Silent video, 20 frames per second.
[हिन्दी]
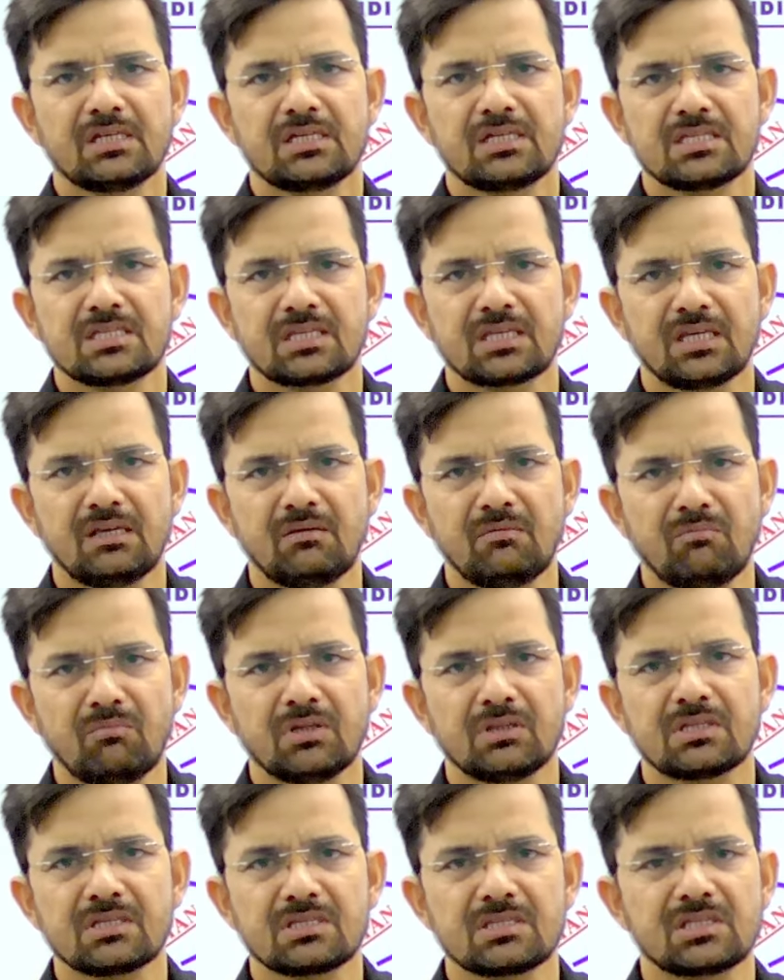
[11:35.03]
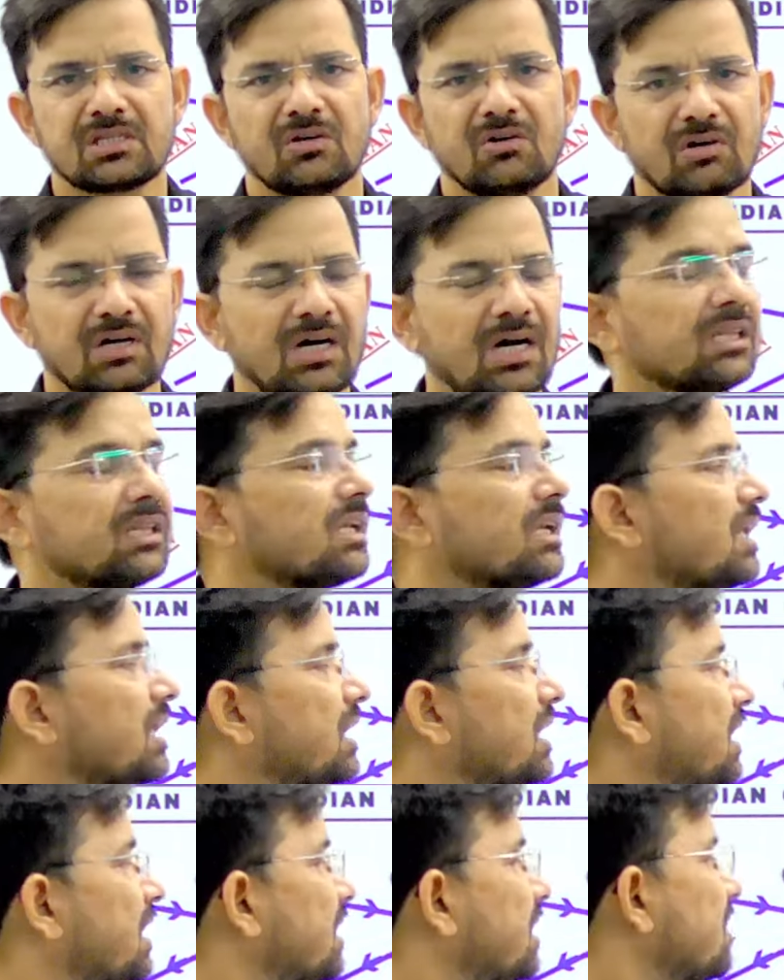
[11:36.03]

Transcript: किसी की हिम्मत किसी की औकात नहीं है